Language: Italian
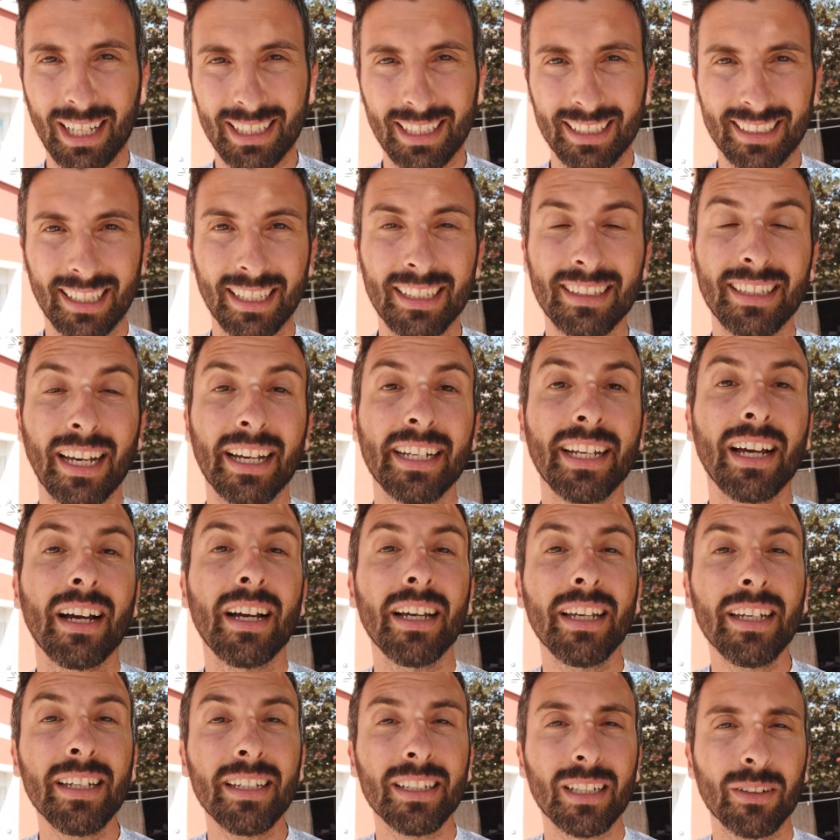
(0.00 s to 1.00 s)
calda
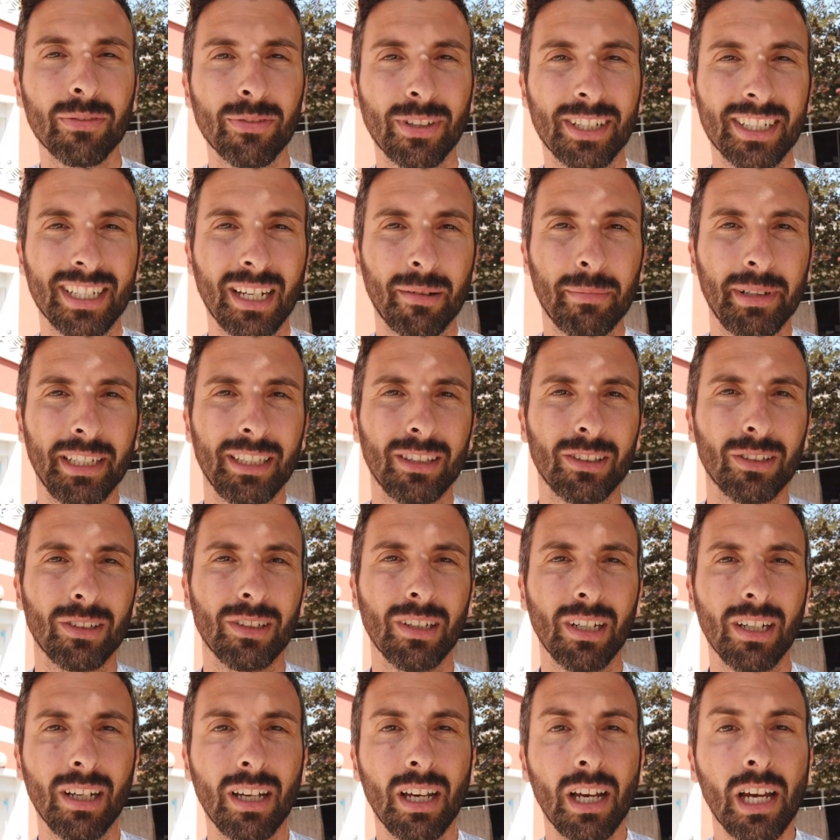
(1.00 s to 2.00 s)
sanitaria e
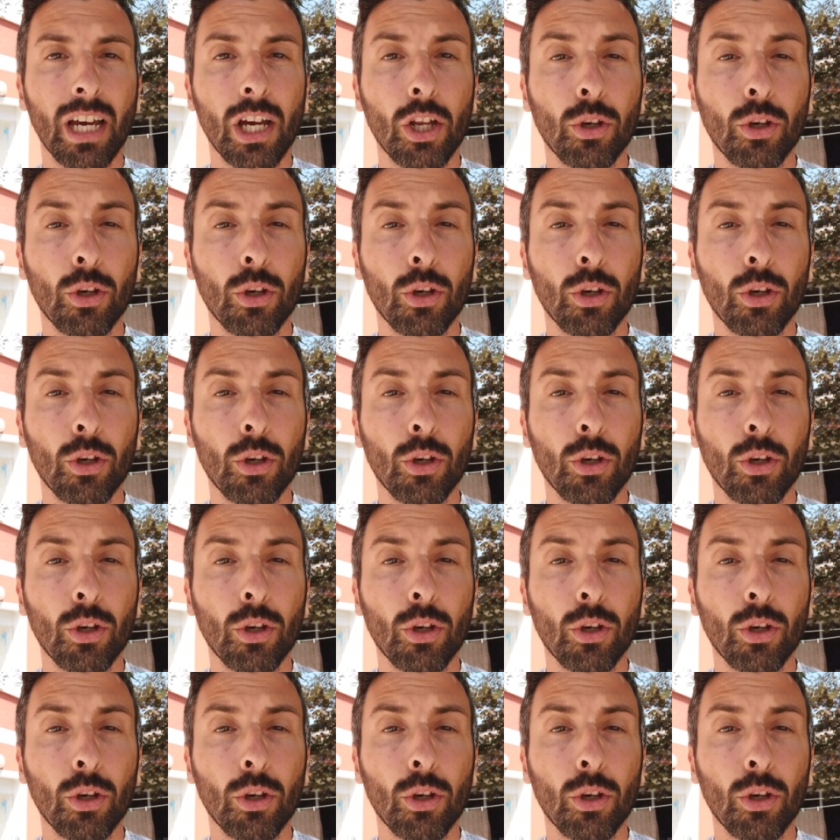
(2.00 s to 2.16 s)
raffrescamento.